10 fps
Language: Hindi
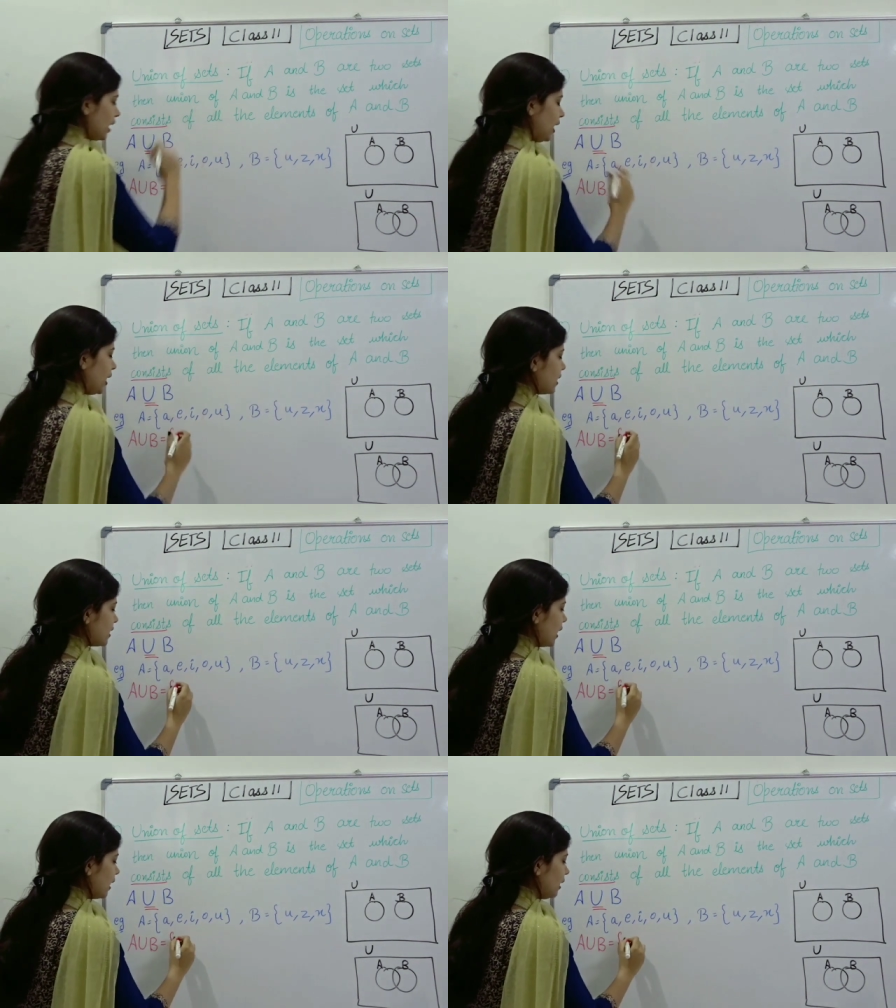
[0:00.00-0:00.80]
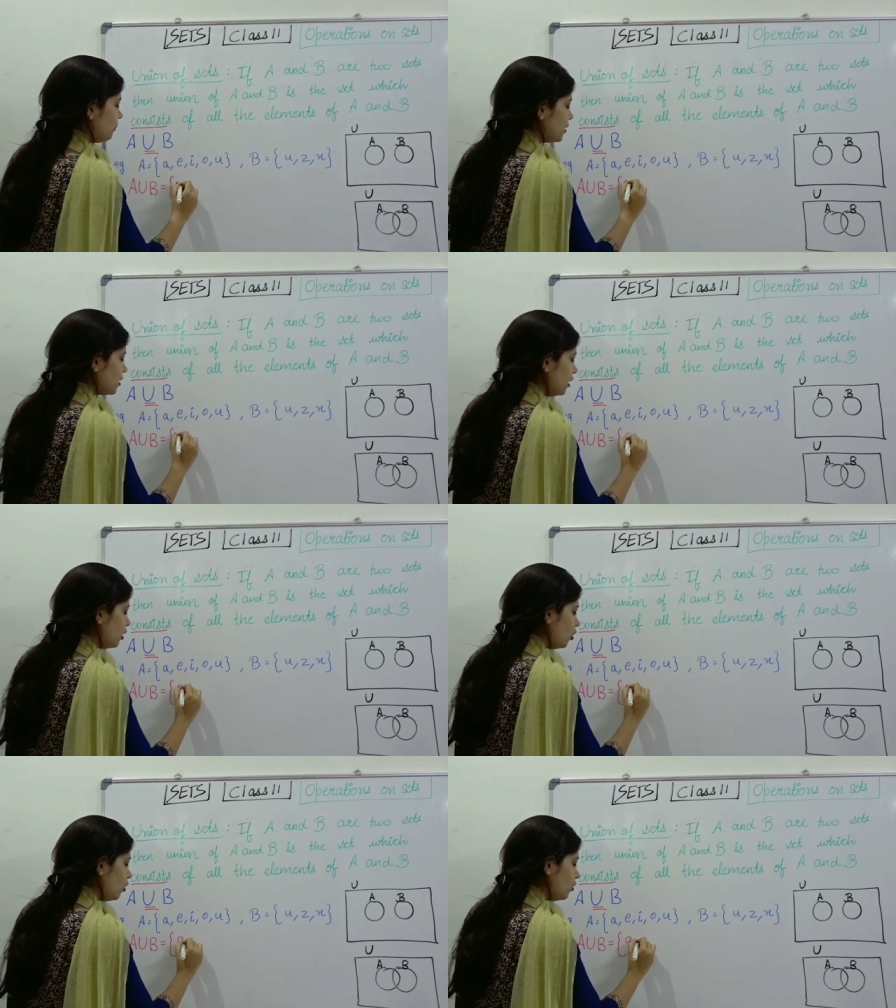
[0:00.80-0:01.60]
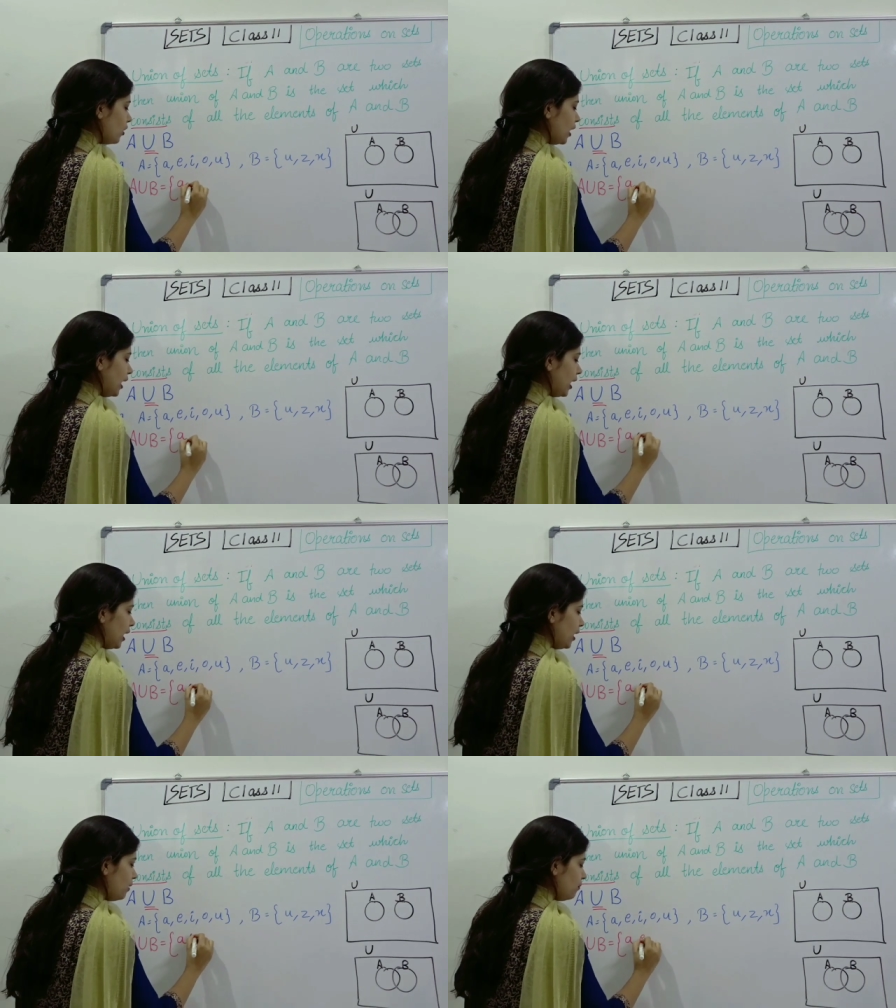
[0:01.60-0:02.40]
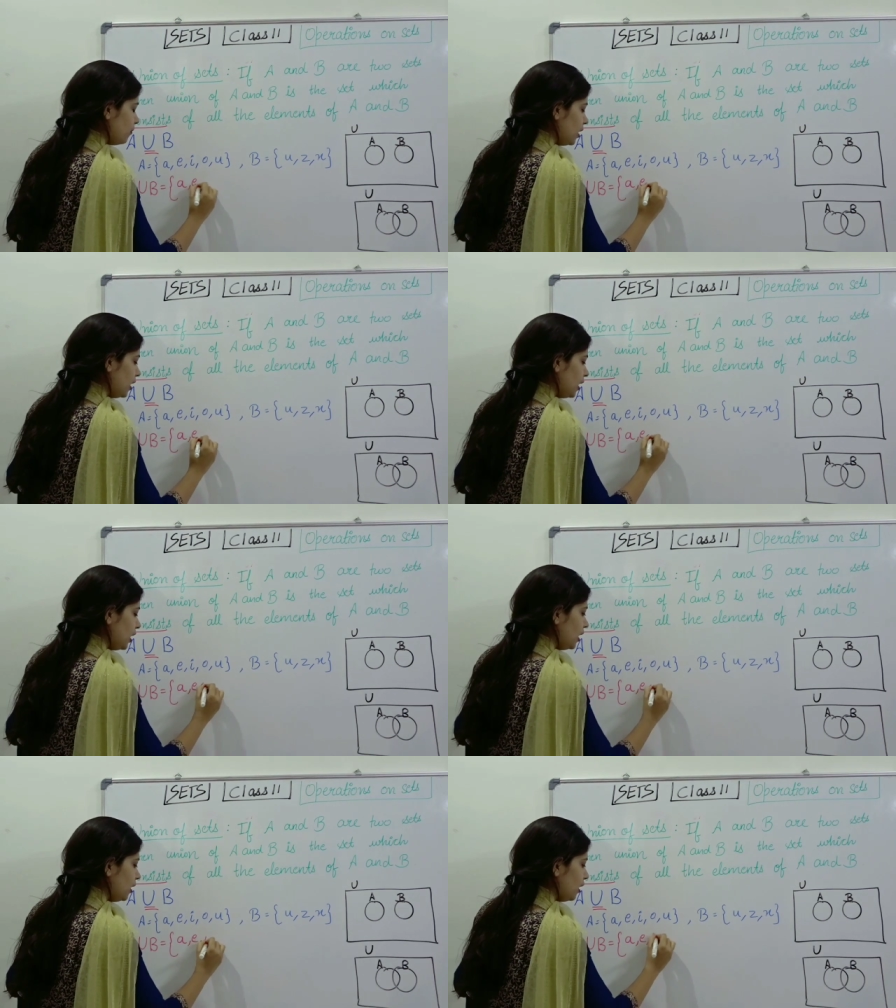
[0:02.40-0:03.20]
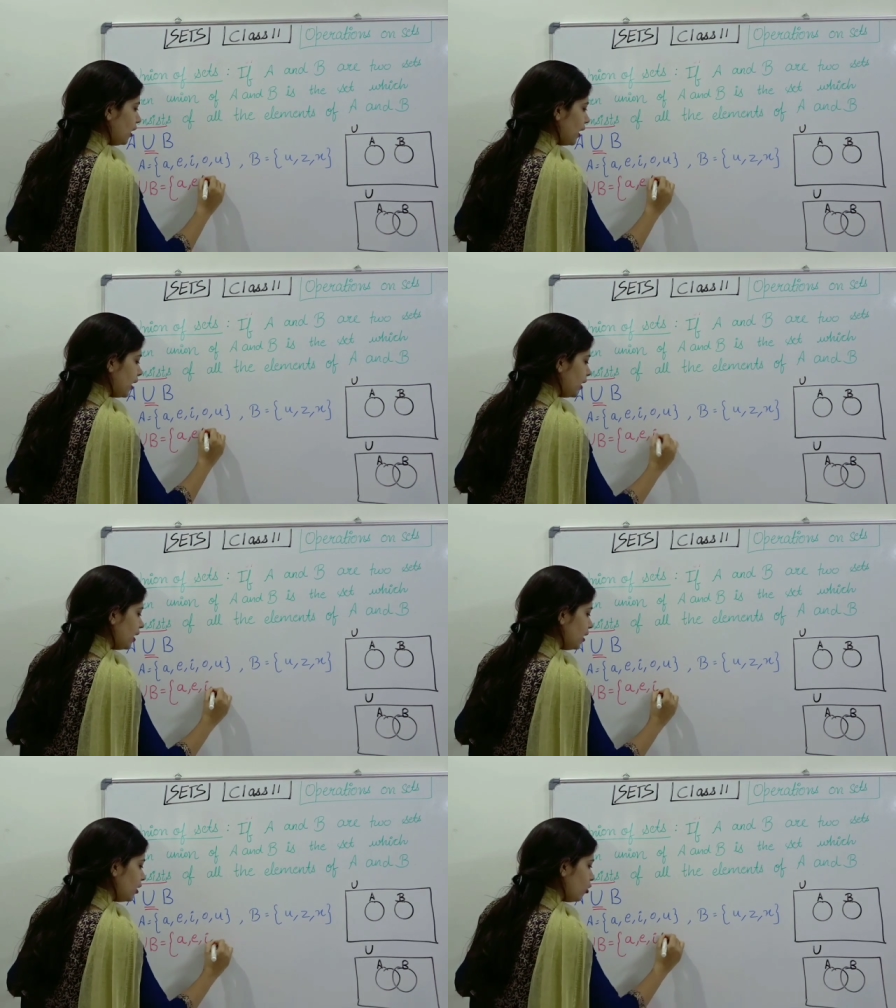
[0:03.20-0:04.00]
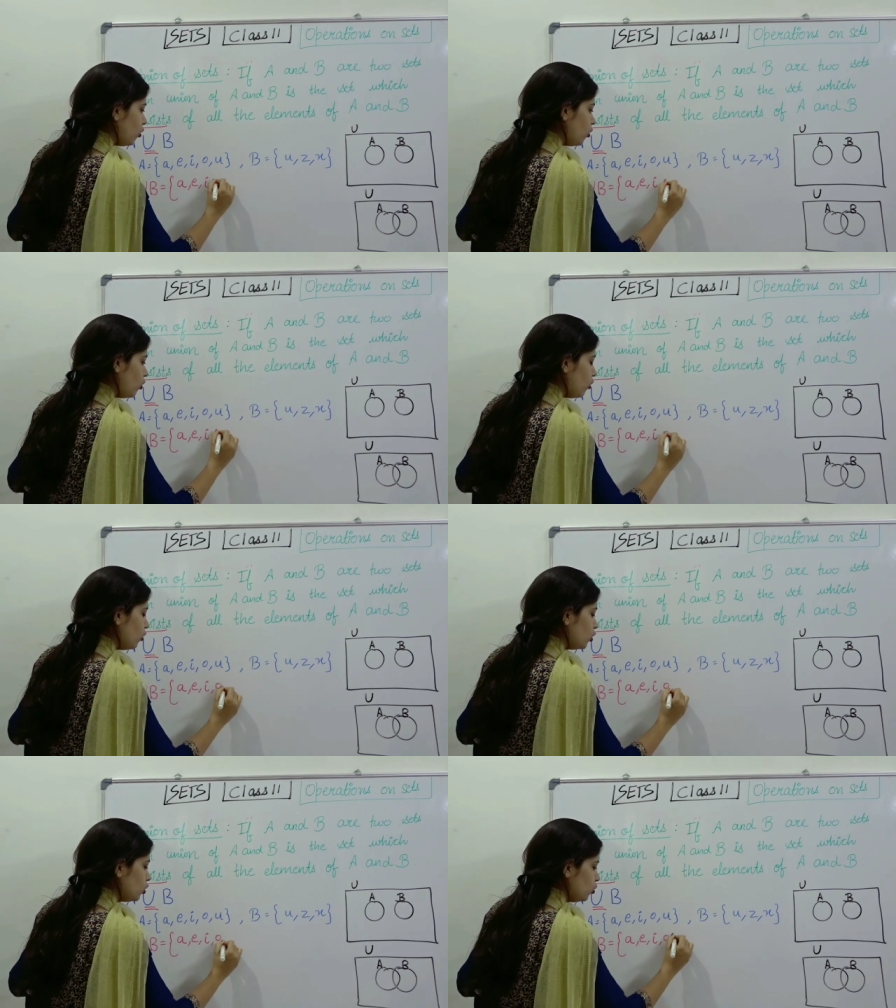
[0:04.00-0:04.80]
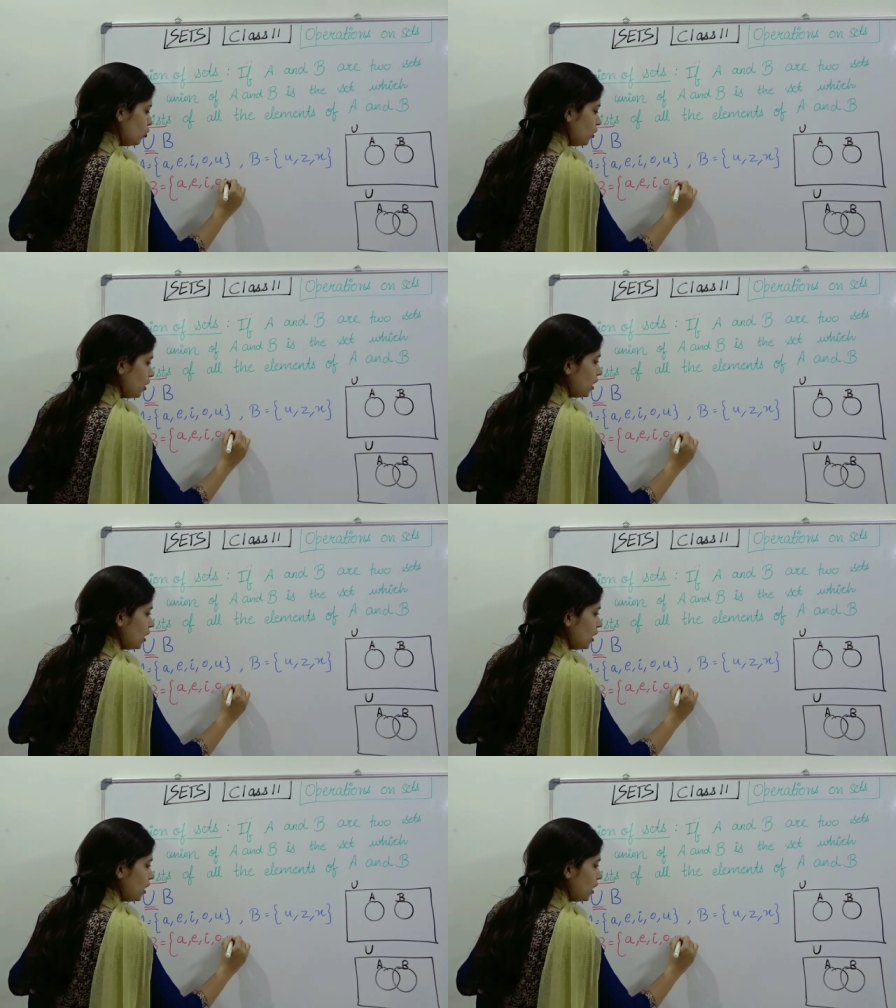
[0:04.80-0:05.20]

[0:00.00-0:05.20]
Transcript: ए के सारे एलिमेंट्स लिख लो ए ई आई ओ यू